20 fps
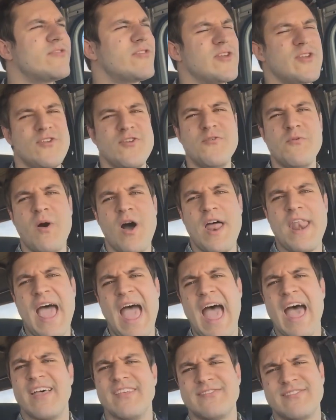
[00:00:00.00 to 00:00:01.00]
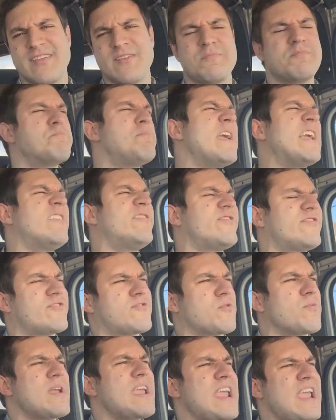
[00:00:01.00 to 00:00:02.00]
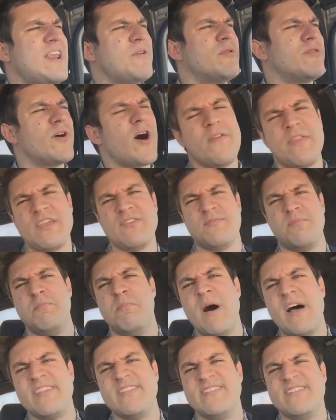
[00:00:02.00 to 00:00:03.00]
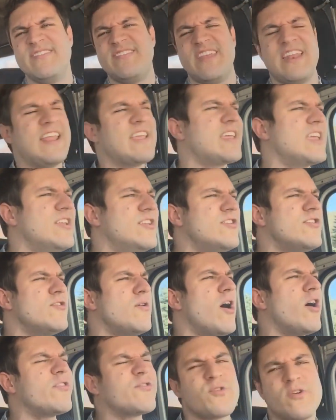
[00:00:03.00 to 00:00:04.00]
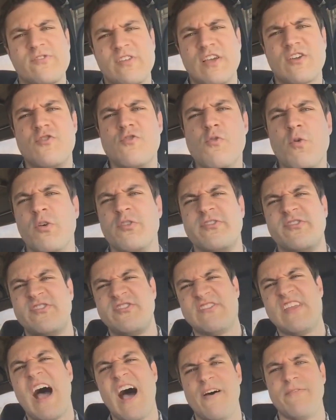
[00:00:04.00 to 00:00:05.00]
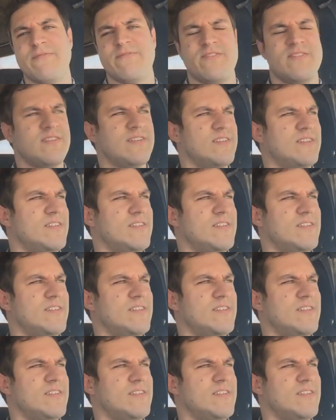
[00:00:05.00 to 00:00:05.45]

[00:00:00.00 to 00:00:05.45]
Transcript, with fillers: Потому что в новом есть большой экран с кучей кнопок, на котором можно делать всякое крутое,